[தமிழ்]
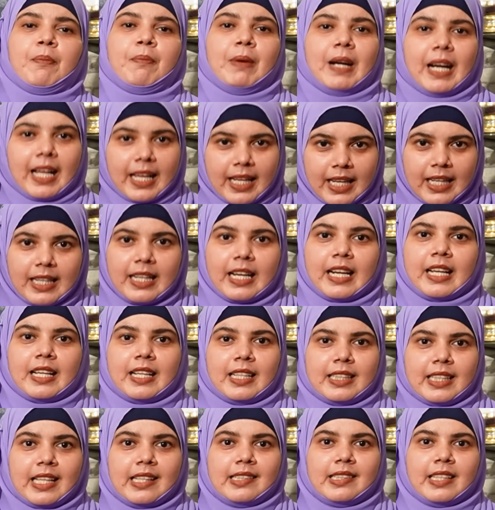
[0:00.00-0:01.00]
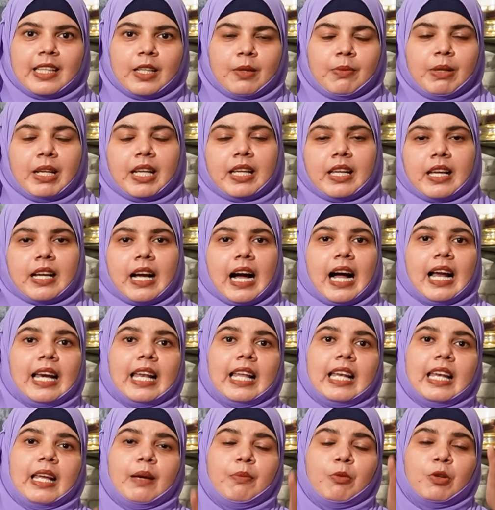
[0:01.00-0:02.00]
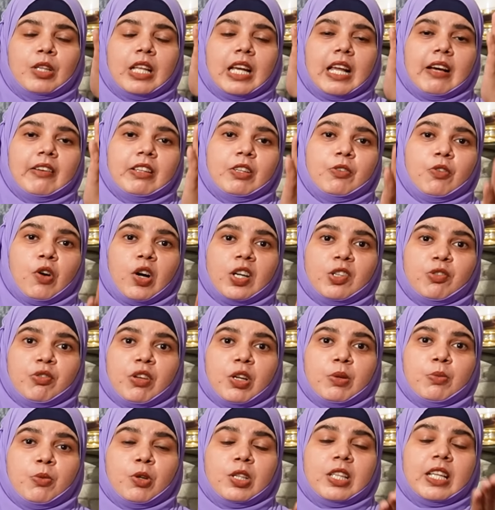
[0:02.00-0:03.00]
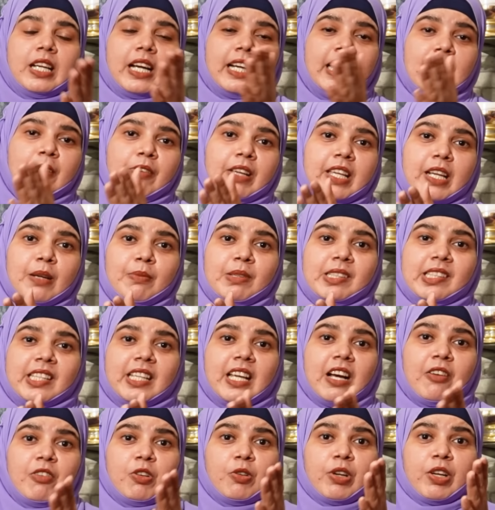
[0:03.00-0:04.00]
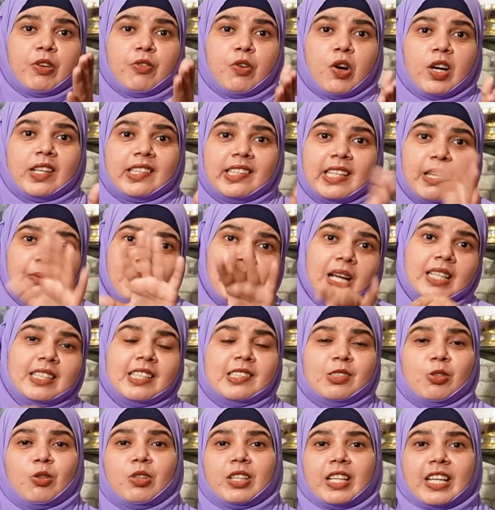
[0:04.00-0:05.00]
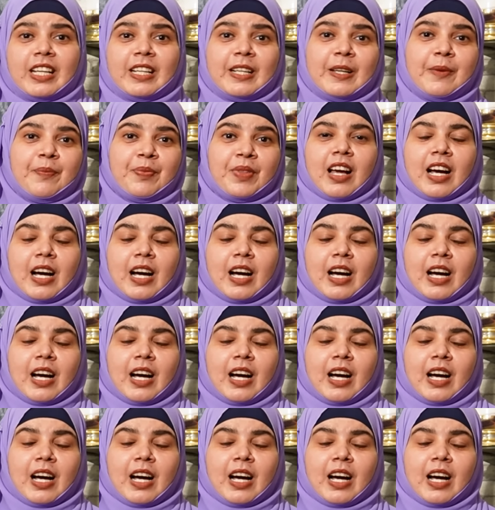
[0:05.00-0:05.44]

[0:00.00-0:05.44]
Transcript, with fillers: பிழைகள் நடக்கத்தான் செய்யும் இன்னைக்கு காலையிலேயே முதலாவது வாட்ஸ் வரும்போது ரணில் விக்ரமசிங்க அவங்களுடைய வாட்ஸே மாற்றி சொல்லிட்டாங்க